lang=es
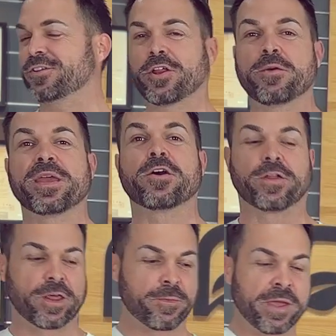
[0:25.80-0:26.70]
otro
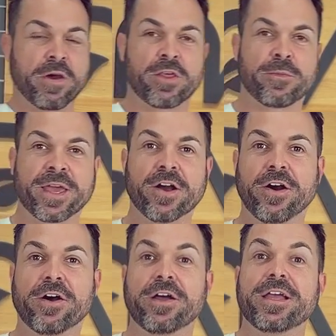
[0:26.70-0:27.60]
domingo, de domingo a
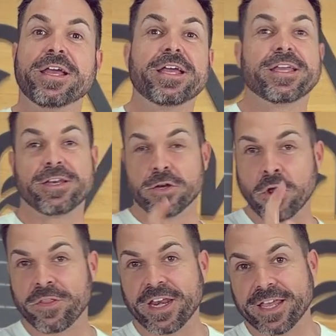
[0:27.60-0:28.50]
domingo
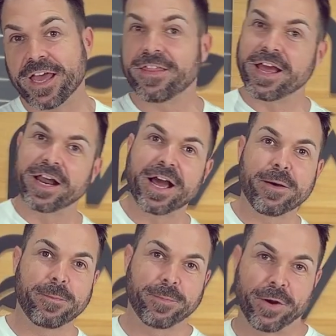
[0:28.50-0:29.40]
no diré ya de
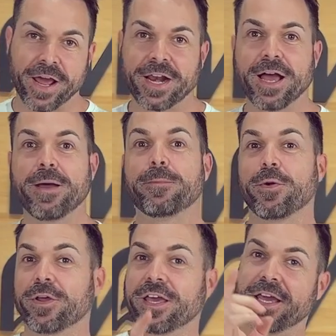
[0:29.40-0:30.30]
alga por alga
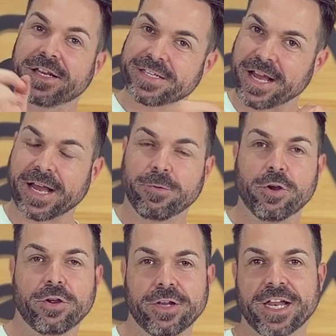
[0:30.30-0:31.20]
porque se
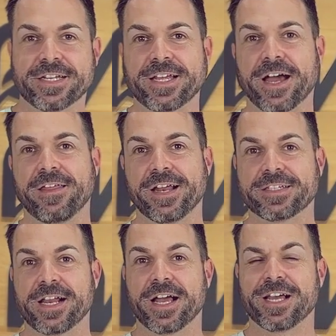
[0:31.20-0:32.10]
acabó la saga de
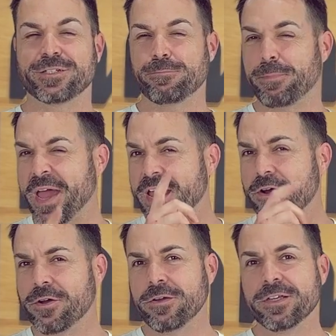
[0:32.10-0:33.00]
las algas,
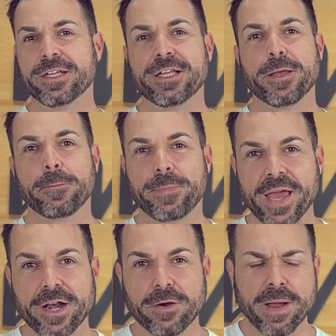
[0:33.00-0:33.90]
pero,
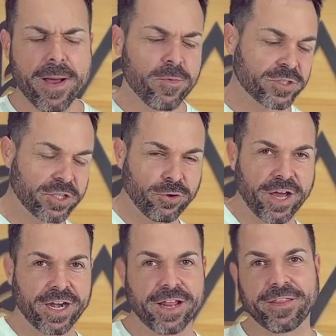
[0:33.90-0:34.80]
pero vamos a
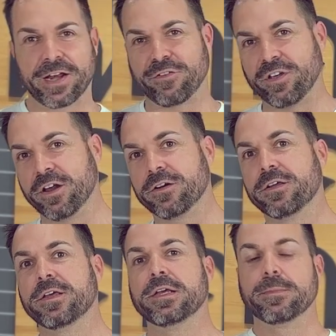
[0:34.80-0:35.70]
tocarla de refilón
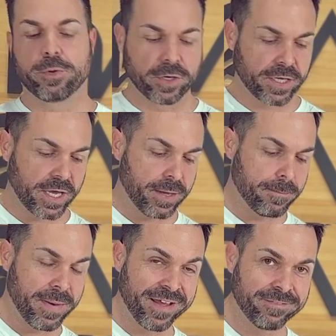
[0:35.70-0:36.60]
porque
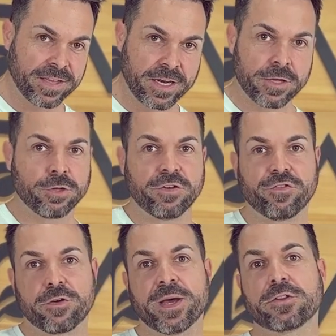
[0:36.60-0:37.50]
manteniendo el
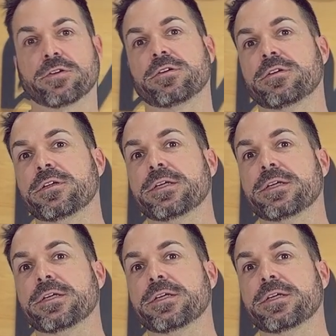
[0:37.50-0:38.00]
formato